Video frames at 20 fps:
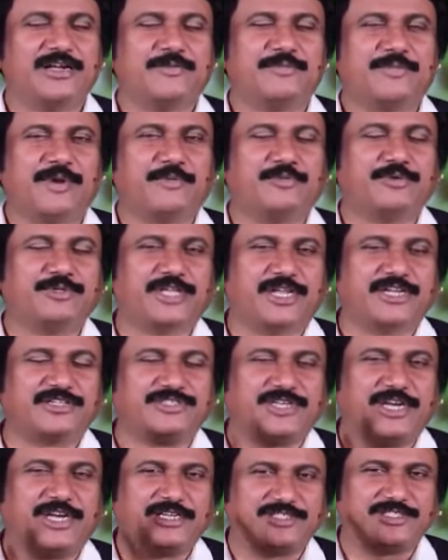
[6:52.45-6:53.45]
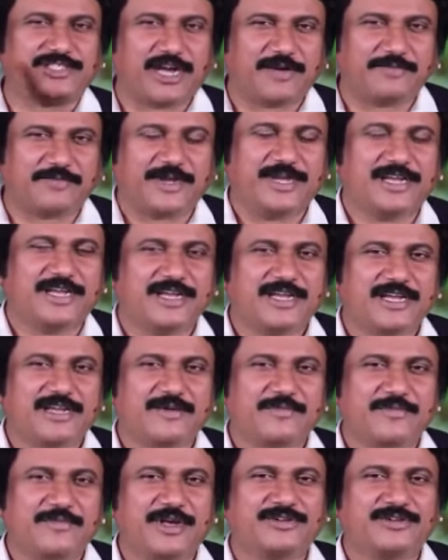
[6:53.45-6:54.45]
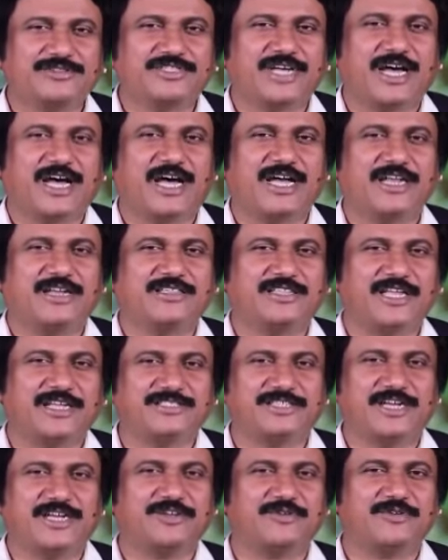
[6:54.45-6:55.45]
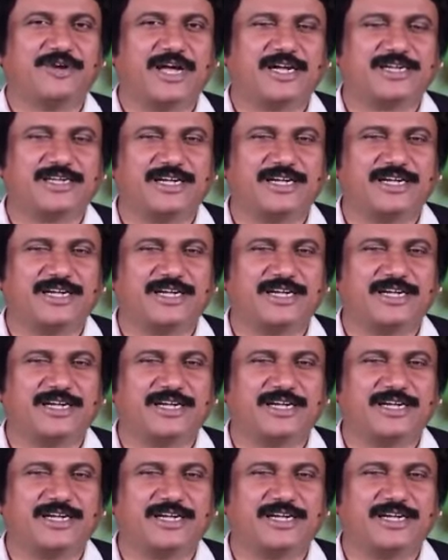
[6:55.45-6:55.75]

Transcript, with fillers: ప్రభు తన చెయ్యి చాపి మీకు సహాయాన్ని దయచేయునుగాక